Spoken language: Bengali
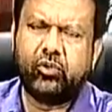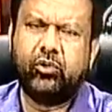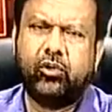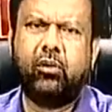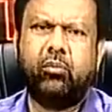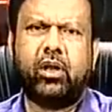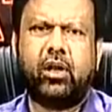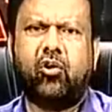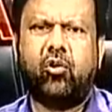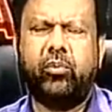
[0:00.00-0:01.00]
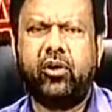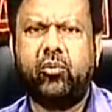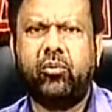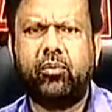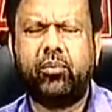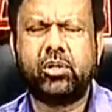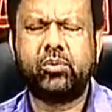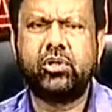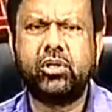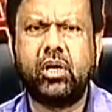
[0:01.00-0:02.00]
রাজনৈতিক দলের ব্যানারে হবে কি হবে না
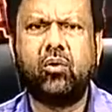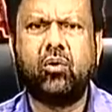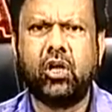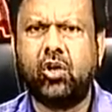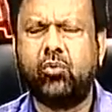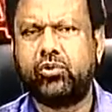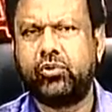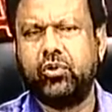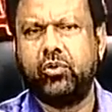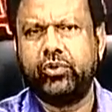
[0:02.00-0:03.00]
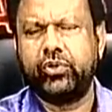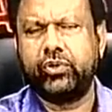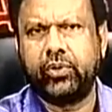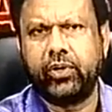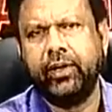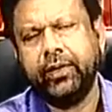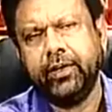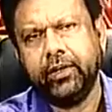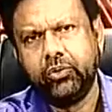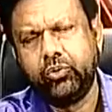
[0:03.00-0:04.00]
পাশাপাশি আরও অন্যান্য প্রসঙ্গ বিশেষ করে
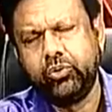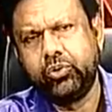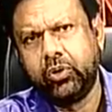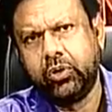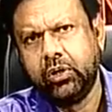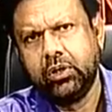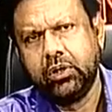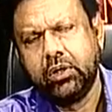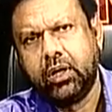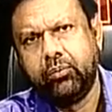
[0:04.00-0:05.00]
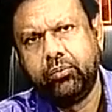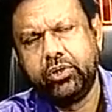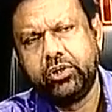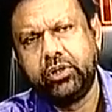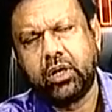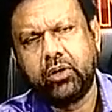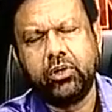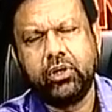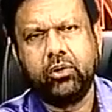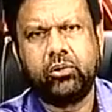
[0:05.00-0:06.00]
দুজন বিদেশি
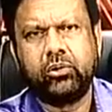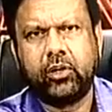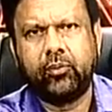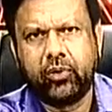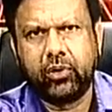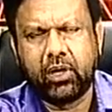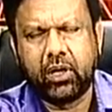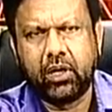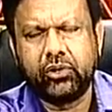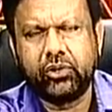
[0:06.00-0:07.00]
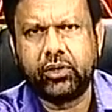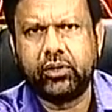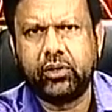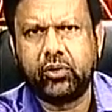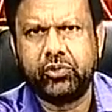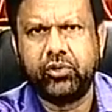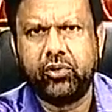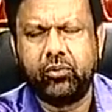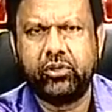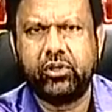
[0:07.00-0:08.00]
নাগরিককে হত্যার পরে বাংলাদেশে যে
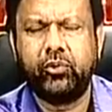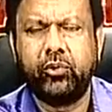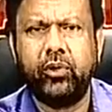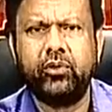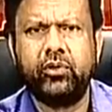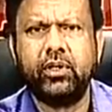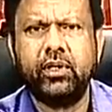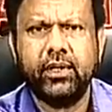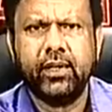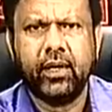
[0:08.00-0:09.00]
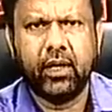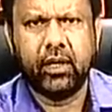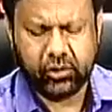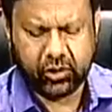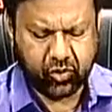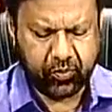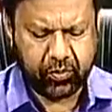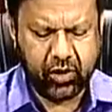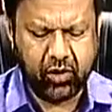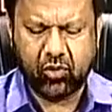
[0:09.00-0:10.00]
অস্থির অবস্থা তৈরি হয়েছে
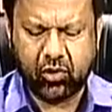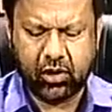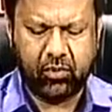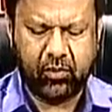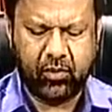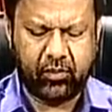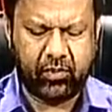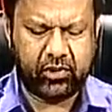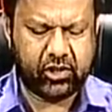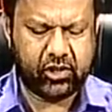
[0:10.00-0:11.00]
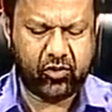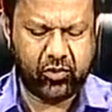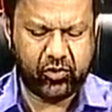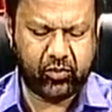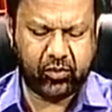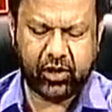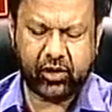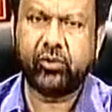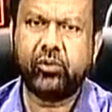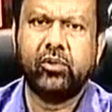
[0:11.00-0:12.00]
সেসব নিয়েও কথা বলবো আমরা চেষ্টা করবো এসব
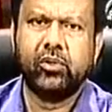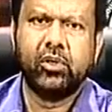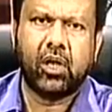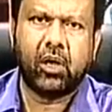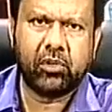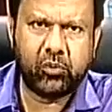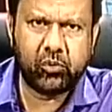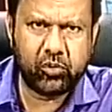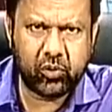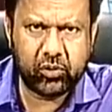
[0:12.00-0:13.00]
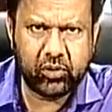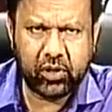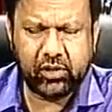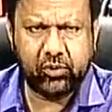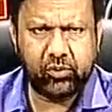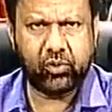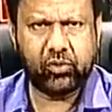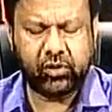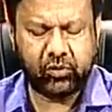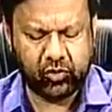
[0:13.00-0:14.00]
নিয়ে একটু আমাদের দুজন অতিথি আছেন
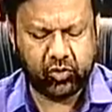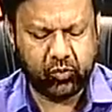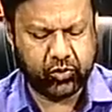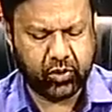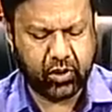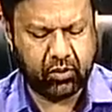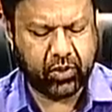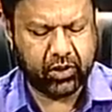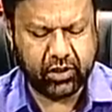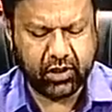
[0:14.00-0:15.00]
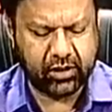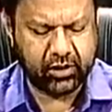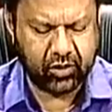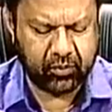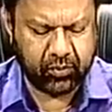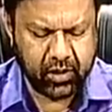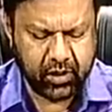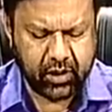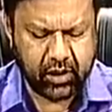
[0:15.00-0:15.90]
দুজন অতিথির মন্তব্য শোনান আমার পাশে আছেন জনাব